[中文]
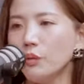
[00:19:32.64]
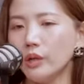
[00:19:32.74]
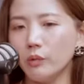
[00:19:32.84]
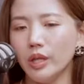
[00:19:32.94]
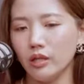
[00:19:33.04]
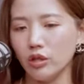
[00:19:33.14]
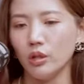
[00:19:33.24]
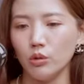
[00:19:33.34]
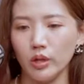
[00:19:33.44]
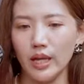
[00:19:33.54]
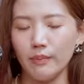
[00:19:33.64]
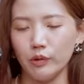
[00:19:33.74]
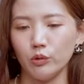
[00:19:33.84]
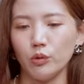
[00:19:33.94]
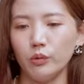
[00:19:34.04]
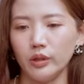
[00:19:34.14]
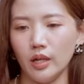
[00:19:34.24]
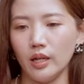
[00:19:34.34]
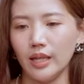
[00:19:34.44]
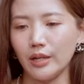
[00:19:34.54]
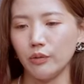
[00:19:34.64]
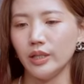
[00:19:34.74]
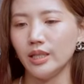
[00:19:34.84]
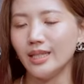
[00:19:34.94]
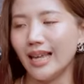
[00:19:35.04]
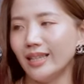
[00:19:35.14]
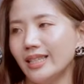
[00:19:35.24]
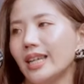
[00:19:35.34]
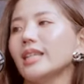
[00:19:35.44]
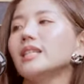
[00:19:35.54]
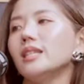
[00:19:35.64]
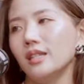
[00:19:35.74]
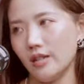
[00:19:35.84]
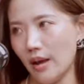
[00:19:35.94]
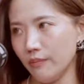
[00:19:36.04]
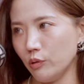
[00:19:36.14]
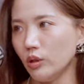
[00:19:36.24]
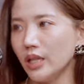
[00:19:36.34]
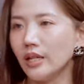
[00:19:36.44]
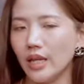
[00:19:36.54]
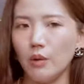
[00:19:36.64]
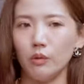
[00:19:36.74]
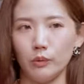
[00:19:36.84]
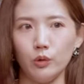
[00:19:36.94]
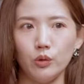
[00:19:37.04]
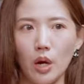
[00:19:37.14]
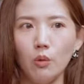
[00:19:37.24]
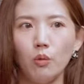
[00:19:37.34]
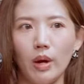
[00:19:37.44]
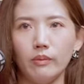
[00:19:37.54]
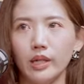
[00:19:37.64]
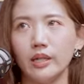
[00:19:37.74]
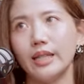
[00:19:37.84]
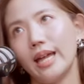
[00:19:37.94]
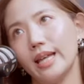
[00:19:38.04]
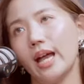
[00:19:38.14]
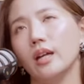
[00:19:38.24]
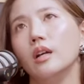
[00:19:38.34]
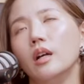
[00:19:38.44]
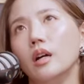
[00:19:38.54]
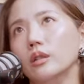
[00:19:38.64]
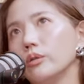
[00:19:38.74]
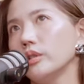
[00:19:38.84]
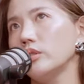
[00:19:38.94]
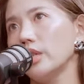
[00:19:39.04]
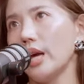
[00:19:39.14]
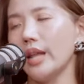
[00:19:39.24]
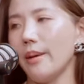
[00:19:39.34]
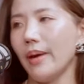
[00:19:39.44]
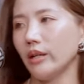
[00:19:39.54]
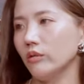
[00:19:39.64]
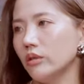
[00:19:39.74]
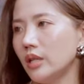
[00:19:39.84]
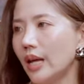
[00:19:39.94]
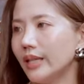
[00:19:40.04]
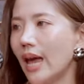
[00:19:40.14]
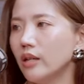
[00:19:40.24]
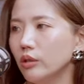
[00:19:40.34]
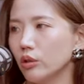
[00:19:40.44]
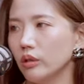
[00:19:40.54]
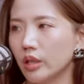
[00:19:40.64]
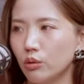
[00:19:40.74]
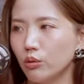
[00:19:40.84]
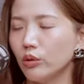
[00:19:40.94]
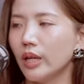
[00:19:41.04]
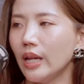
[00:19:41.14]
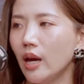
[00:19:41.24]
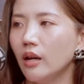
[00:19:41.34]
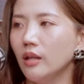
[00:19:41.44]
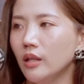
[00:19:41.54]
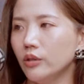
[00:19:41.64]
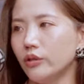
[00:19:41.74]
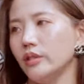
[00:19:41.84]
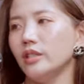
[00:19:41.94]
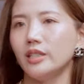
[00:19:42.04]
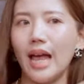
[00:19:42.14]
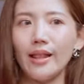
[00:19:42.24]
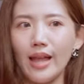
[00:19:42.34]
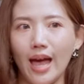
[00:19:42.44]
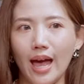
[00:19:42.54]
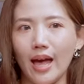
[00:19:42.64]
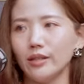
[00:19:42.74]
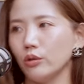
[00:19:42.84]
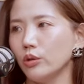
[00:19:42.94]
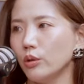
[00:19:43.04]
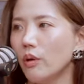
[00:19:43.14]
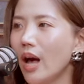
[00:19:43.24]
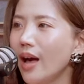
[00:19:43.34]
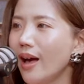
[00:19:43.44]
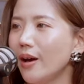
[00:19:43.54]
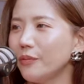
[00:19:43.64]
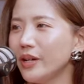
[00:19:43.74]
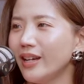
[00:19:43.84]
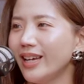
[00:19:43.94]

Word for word: 以为为了生存，那比如说我呃，它就会自然的亲自然。比如说像现在我们去到户外，我们可能待在呃录音室啊，待在办公室啊，待很久了，一出去看到就是山啊，你就会觉得哇，好漂